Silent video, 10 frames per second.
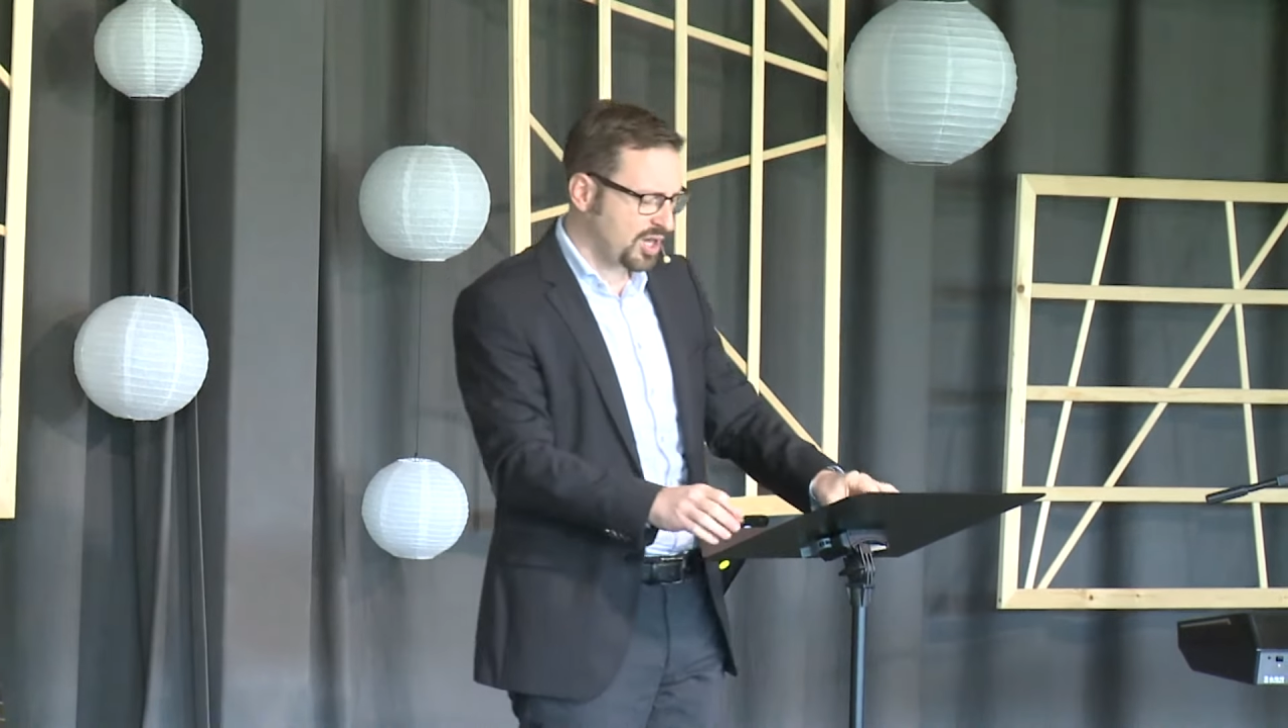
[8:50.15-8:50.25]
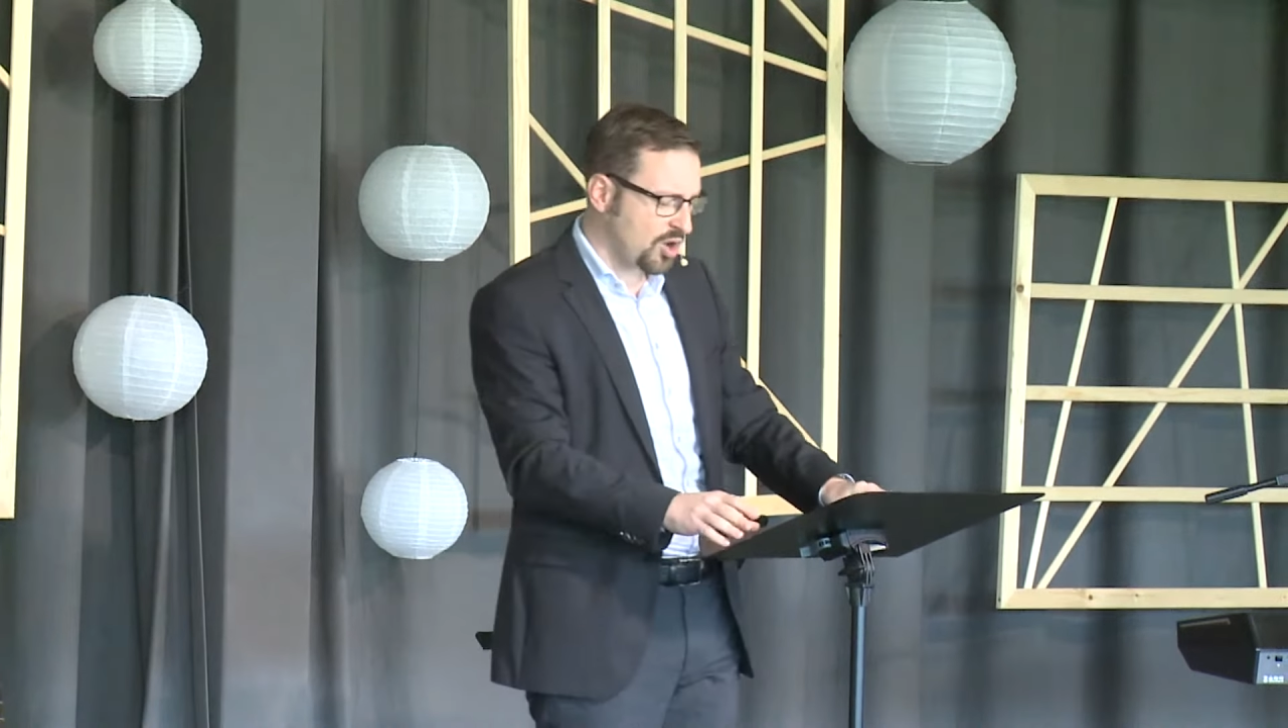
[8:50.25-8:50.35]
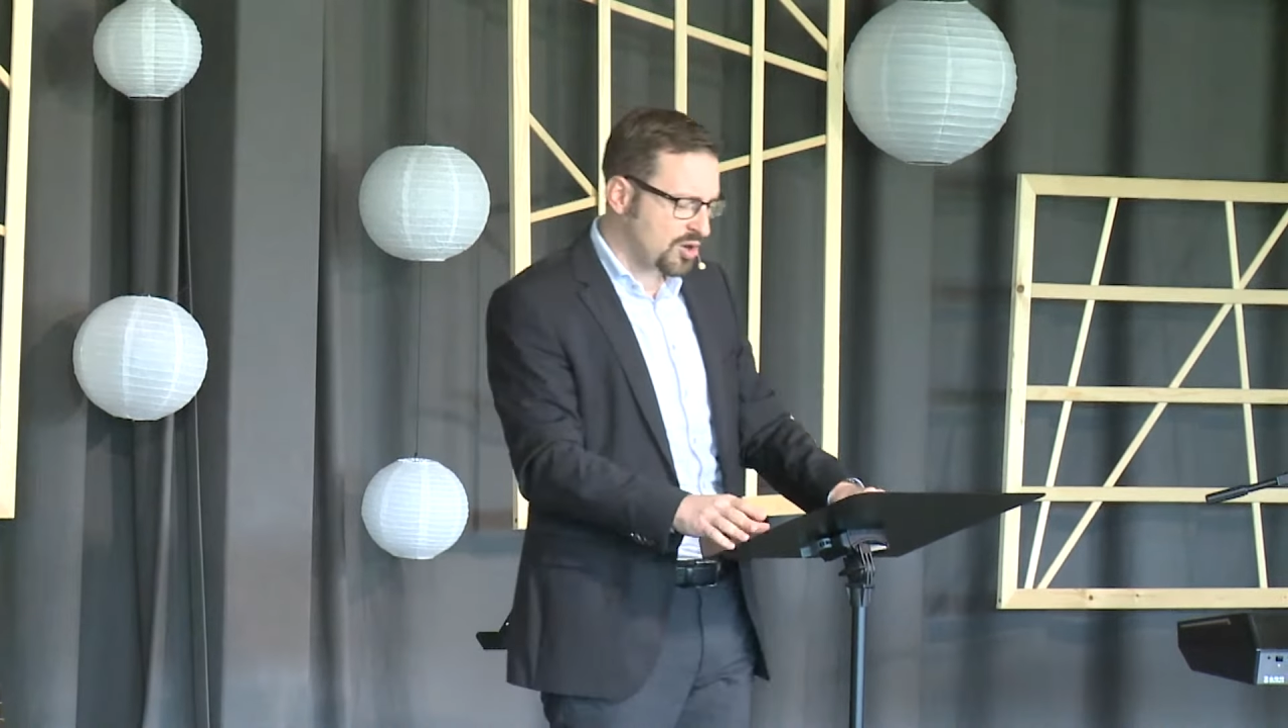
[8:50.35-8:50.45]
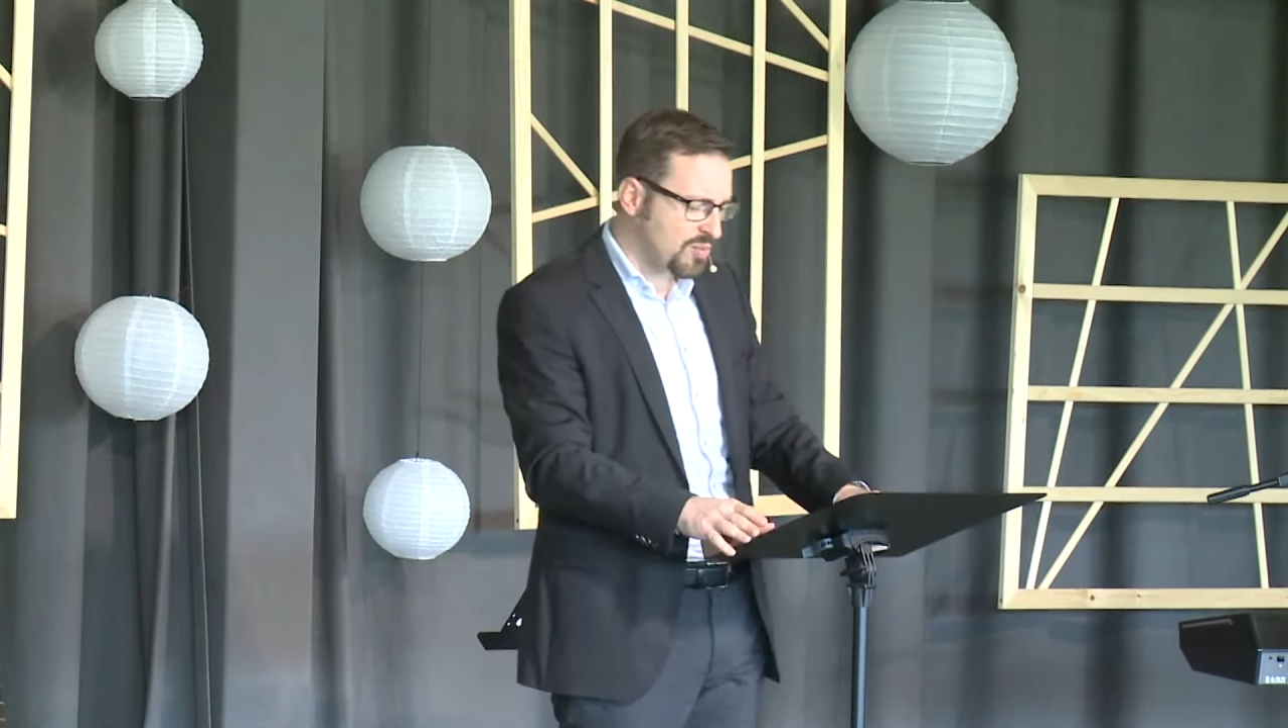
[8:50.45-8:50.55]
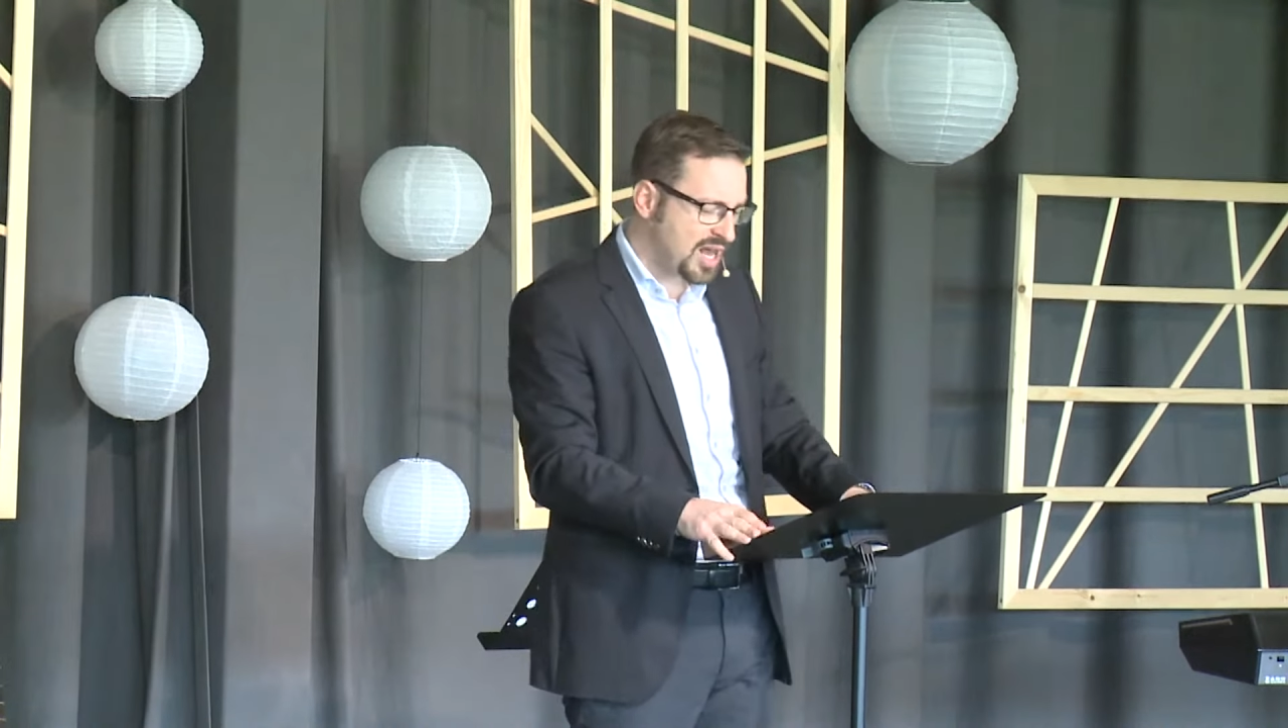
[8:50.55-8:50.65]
in eurem